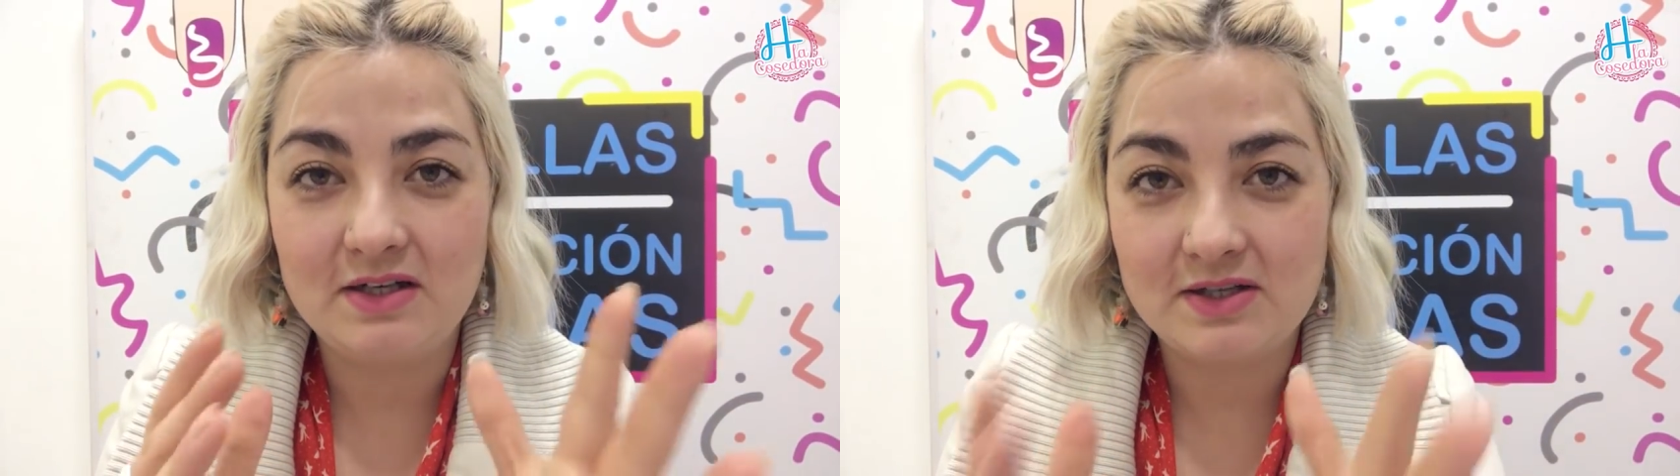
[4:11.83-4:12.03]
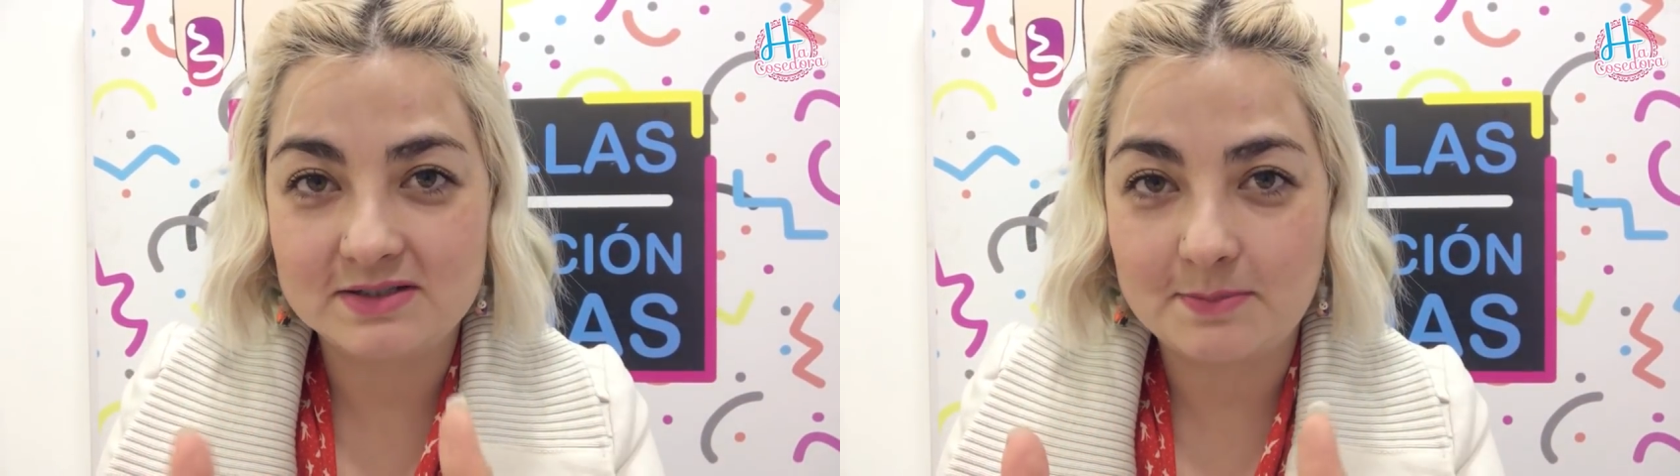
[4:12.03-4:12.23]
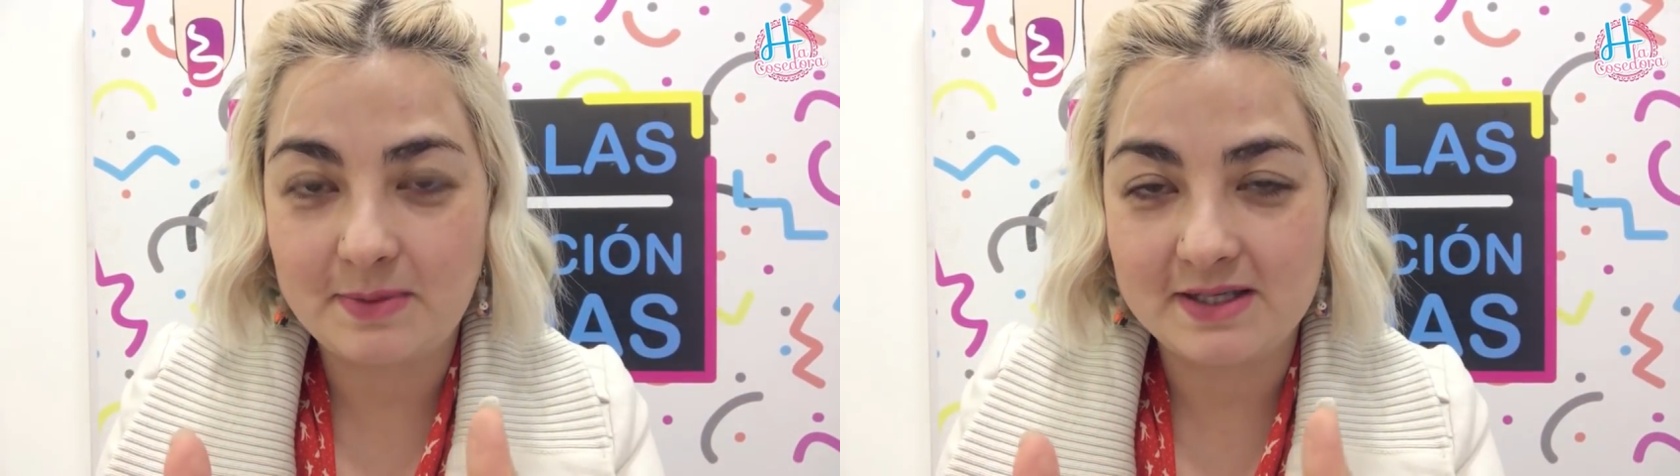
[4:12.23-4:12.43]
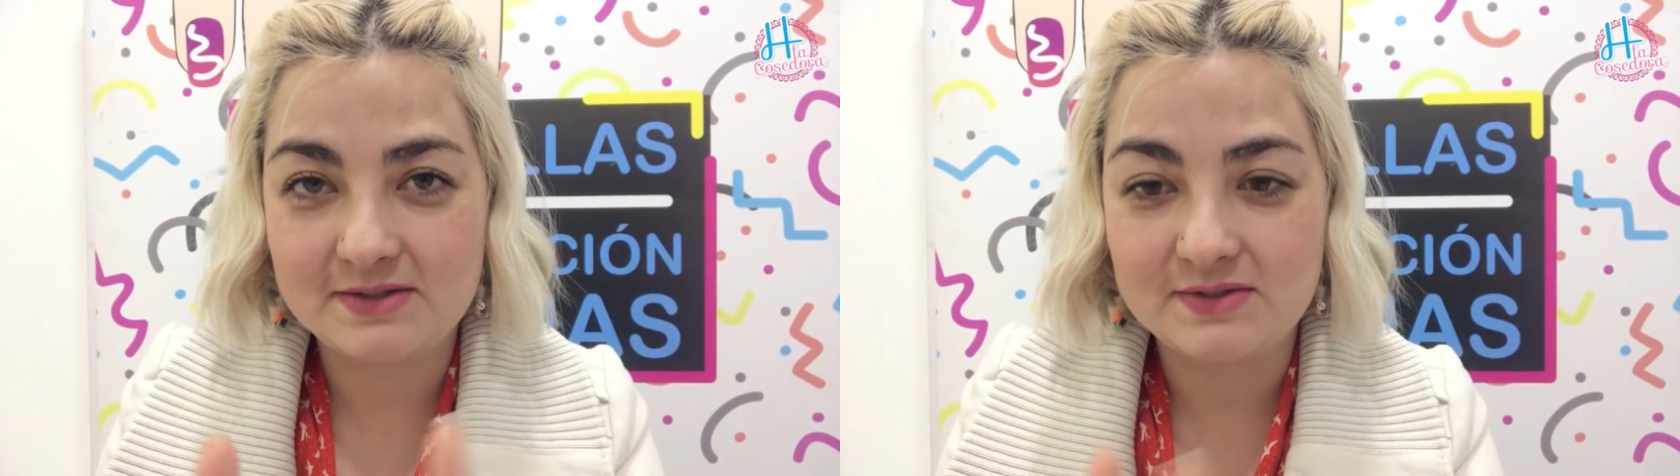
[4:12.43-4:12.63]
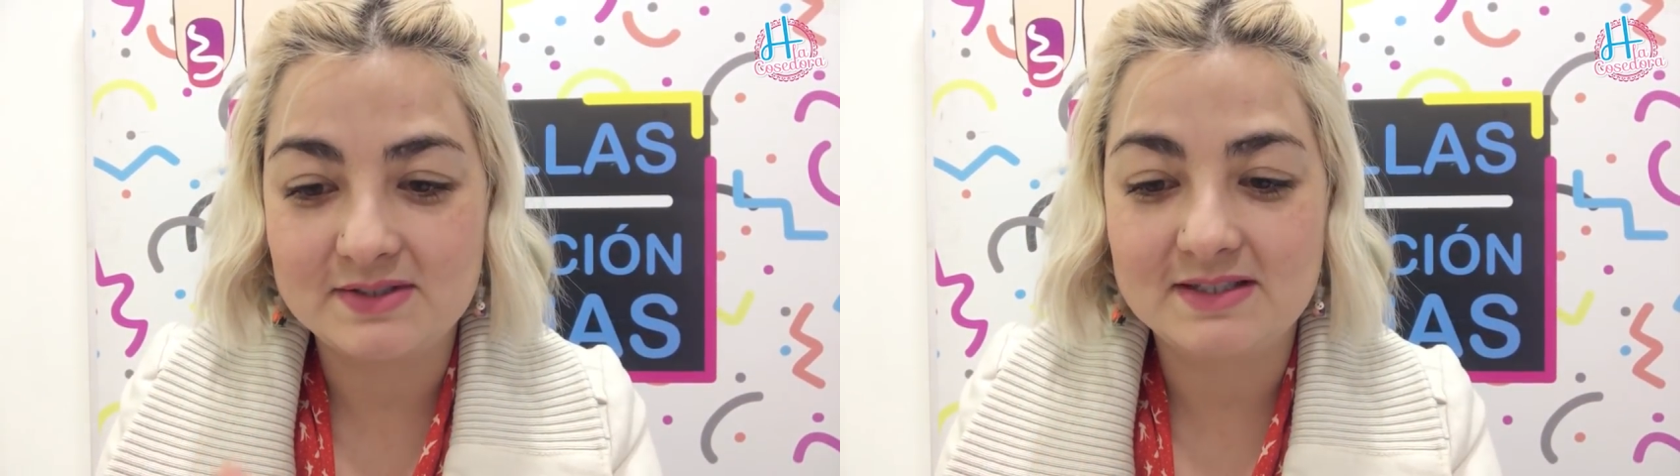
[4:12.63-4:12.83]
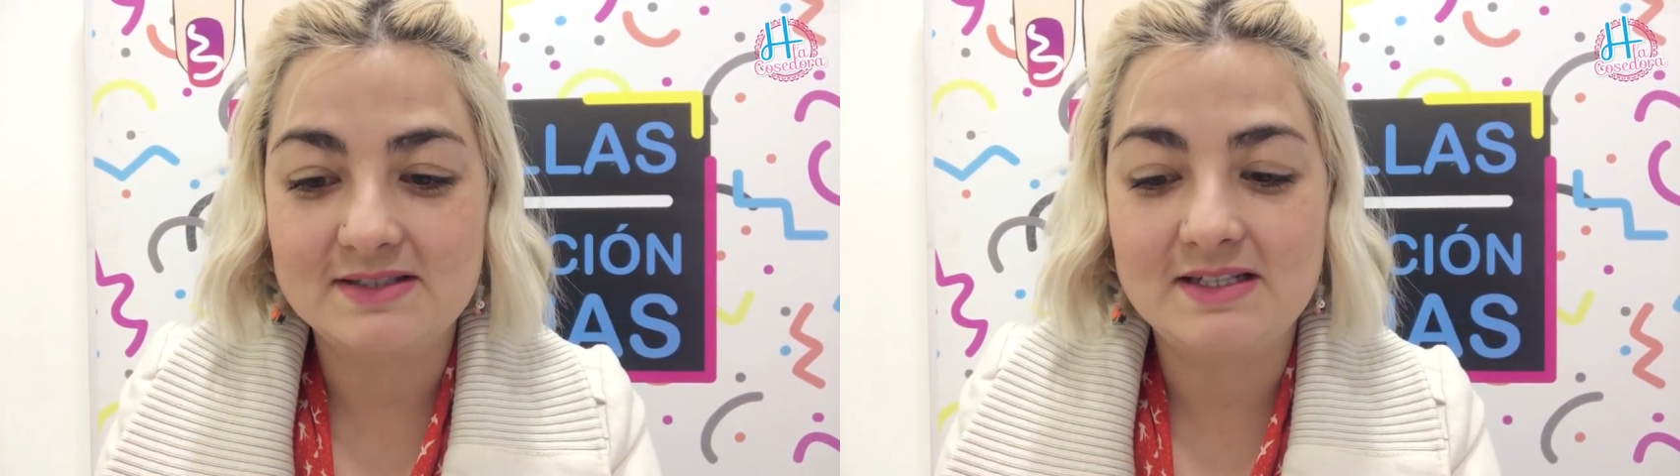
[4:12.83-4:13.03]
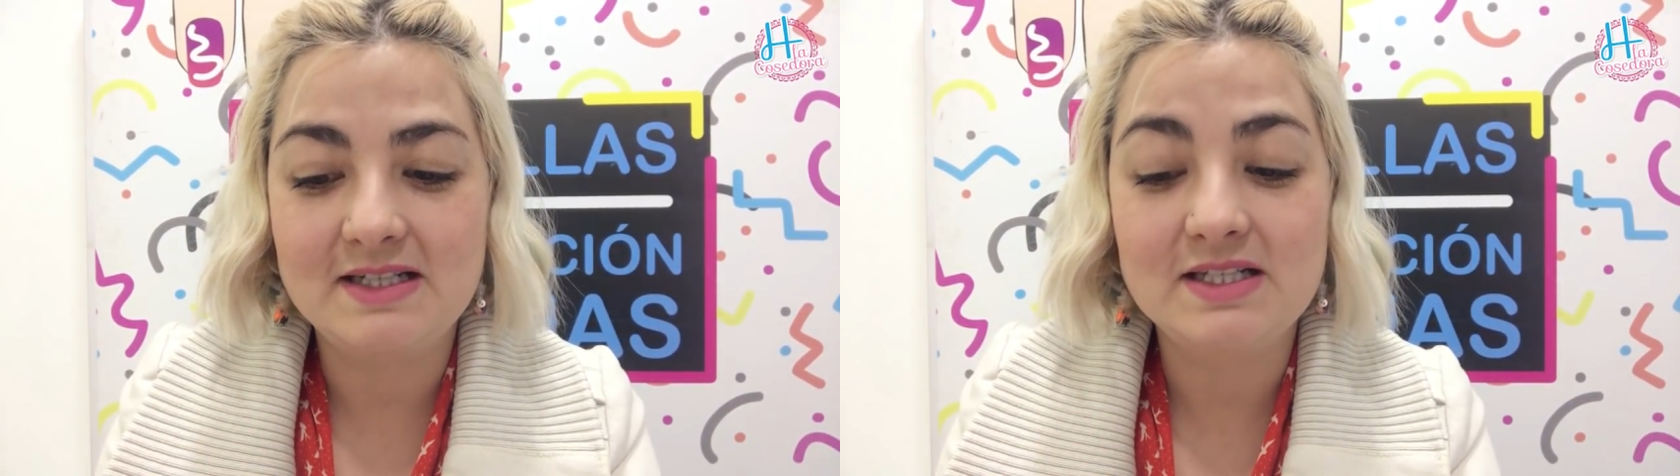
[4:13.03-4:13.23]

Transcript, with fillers: las reparaciones que se